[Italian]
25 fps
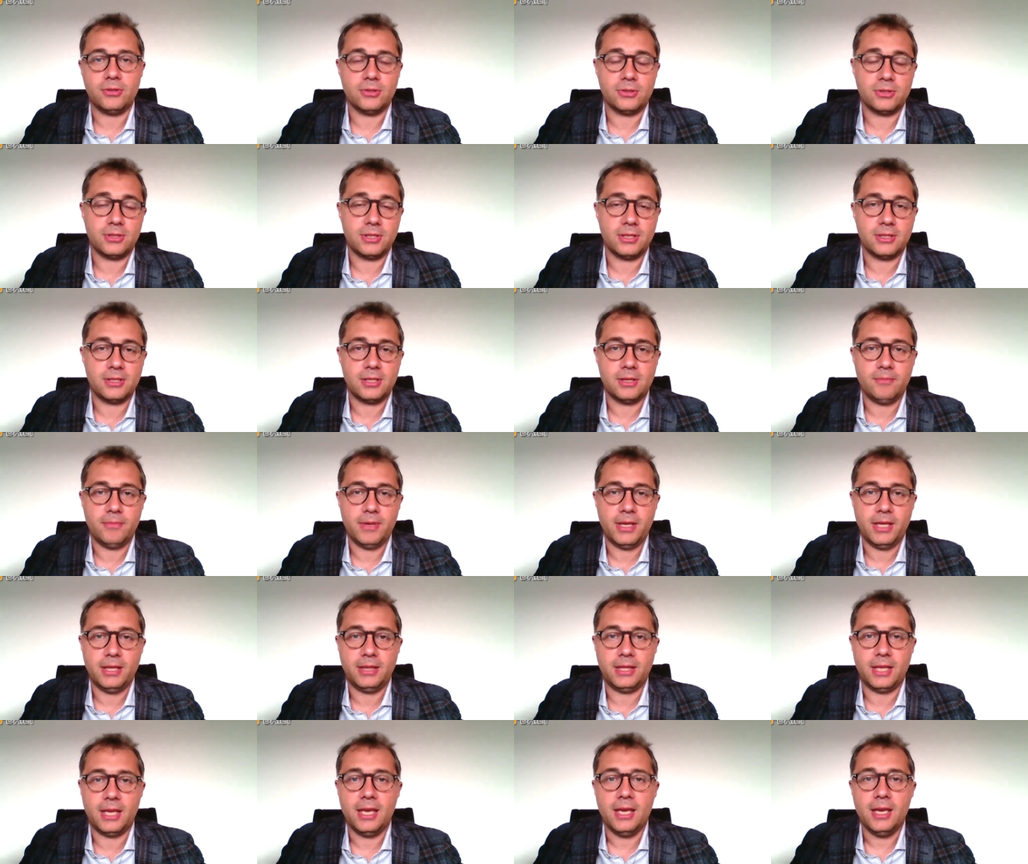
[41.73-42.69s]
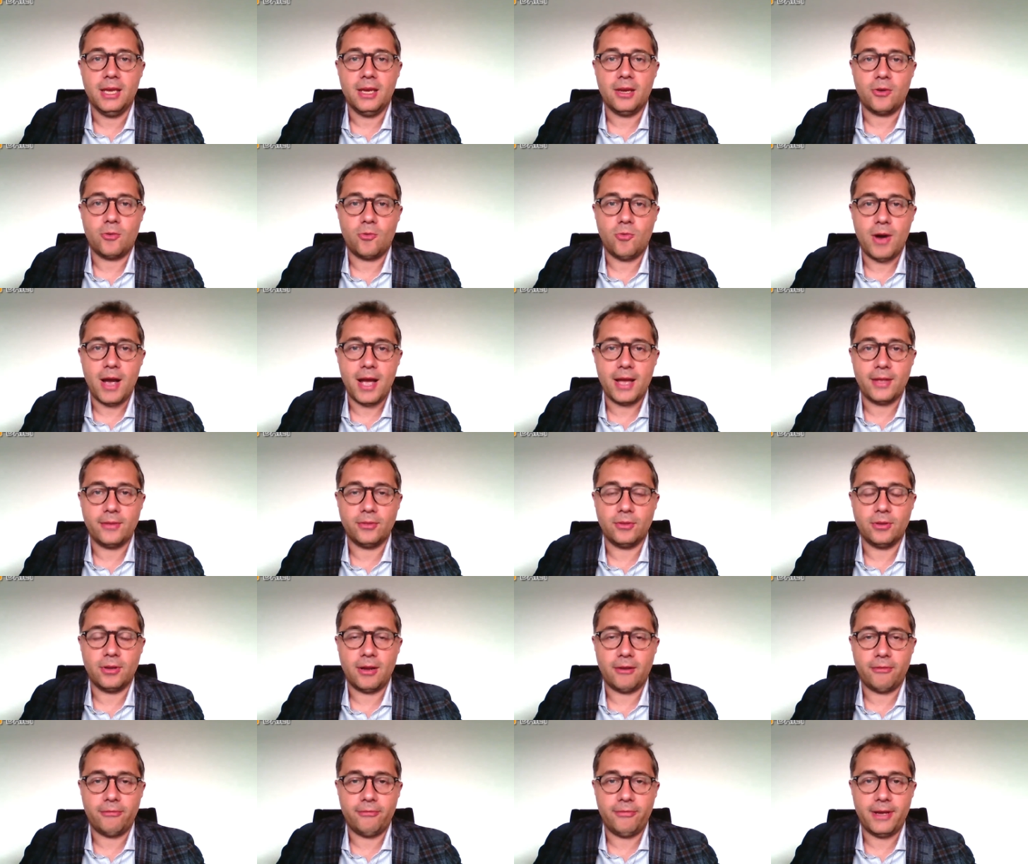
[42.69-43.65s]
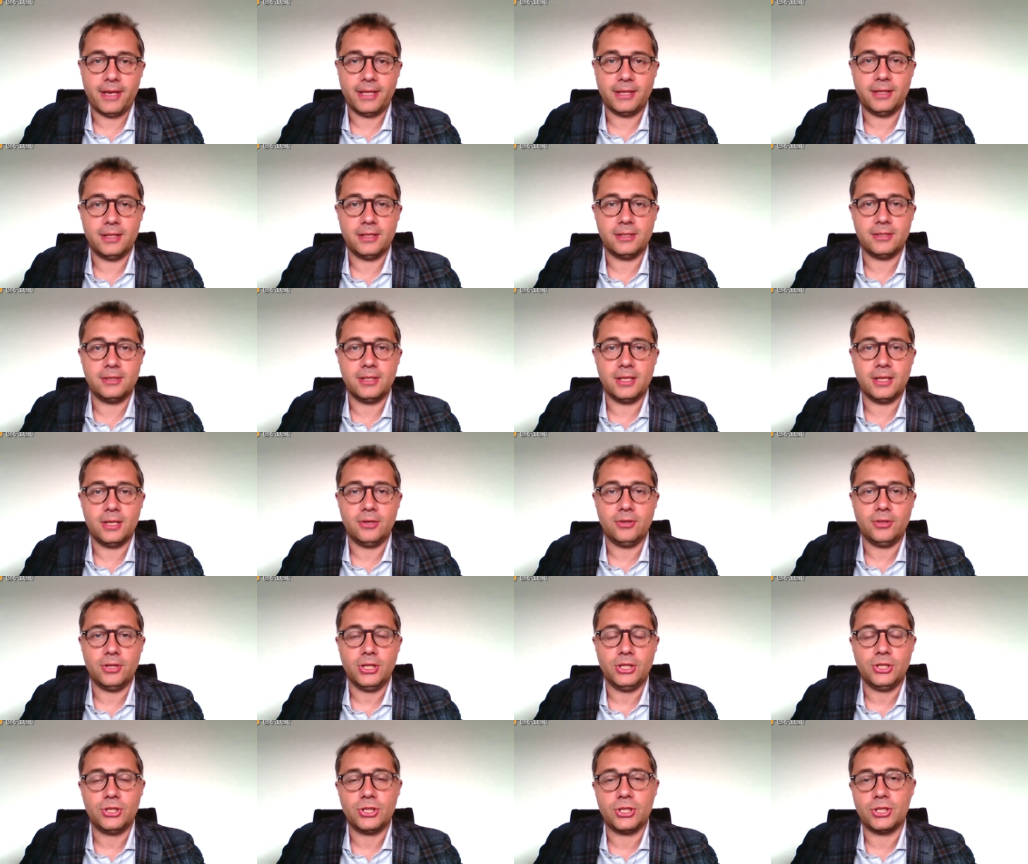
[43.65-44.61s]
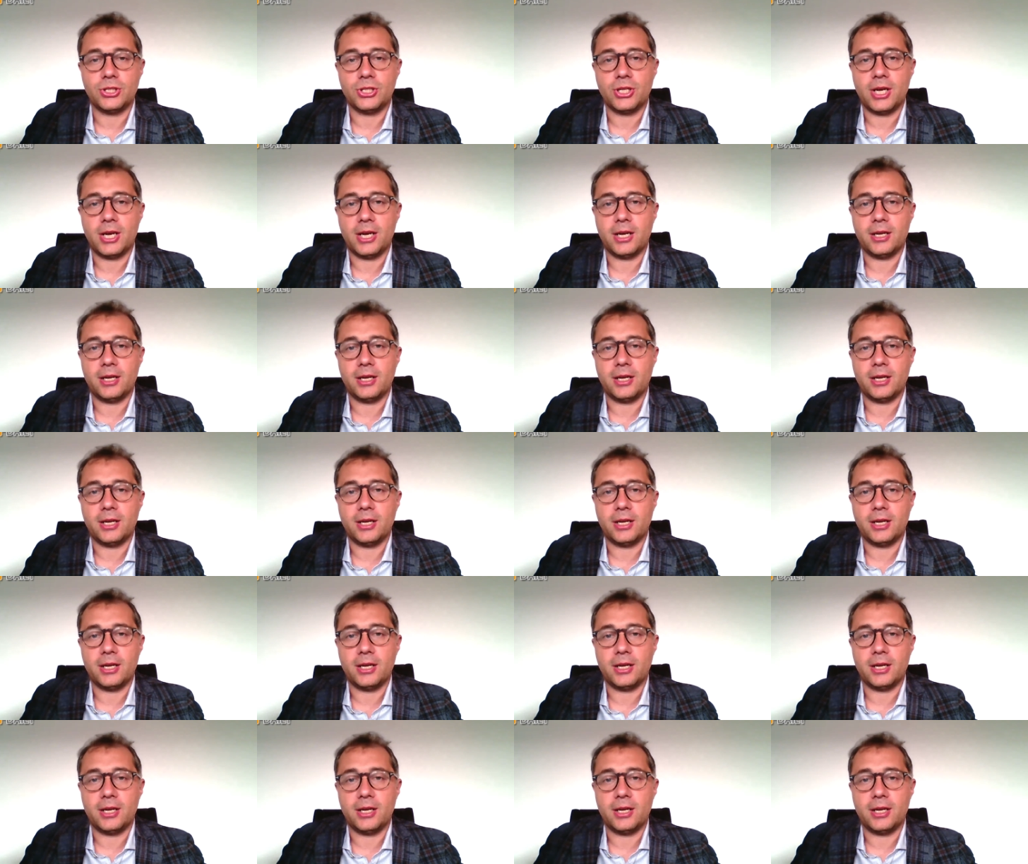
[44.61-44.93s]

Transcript: Sostanzialmente quando la Fed si riunisce